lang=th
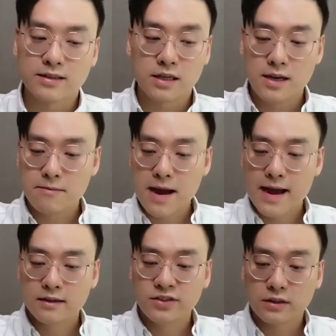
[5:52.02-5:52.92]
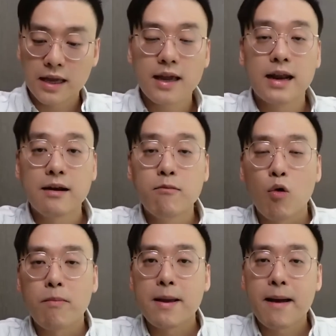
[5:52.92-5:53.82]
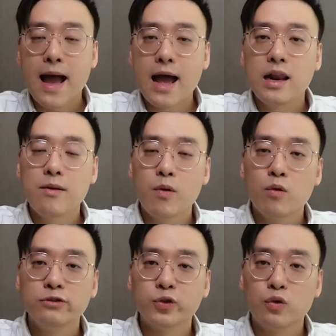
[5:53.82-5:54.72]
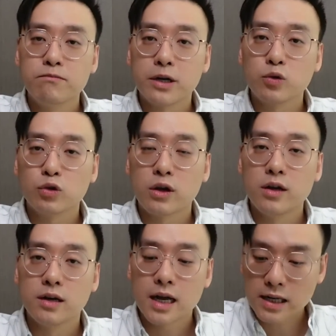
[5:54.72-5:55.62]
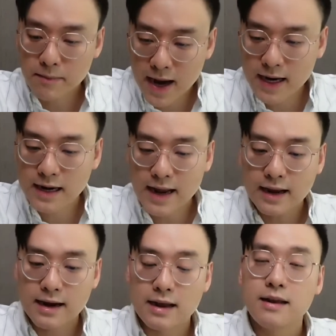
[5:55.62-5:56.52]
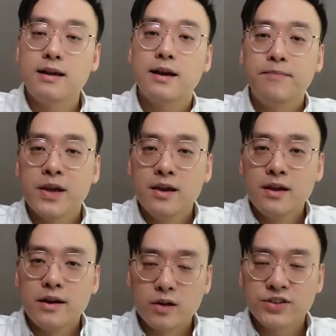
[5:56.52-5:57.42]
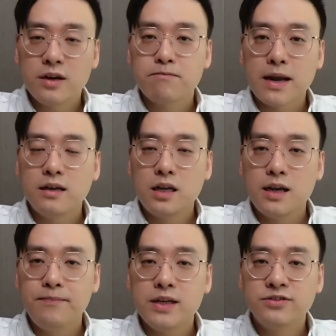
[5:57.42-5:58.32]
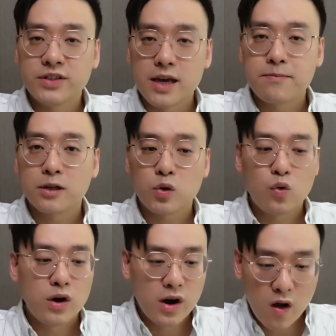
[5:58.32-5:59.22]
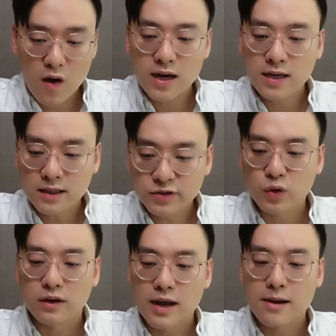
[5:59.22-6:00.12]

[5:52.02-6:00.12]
งจากที่แมนซิตี้นั้นบุกไปแพ้เลี้ยวภูศูนย์ประตูต่อหนึ่งนั่นทำให้ในขณะนี้ครับนิวคาสเซิลเป็นทีมที่เสียประตูน้อยที่สุดใน